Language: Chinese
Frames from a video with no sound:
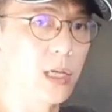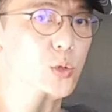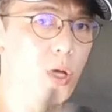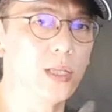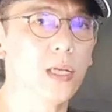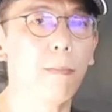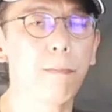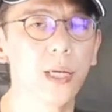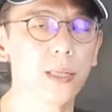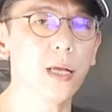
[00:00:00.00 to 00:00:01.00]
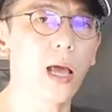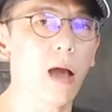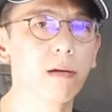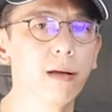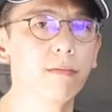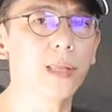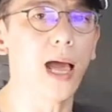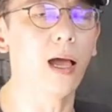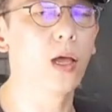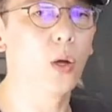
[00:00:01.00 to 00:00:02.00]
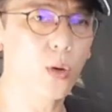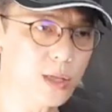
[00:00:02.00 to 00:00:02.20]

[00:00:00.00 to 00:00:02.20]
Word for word: 的圈径比 t i n 还要更大，会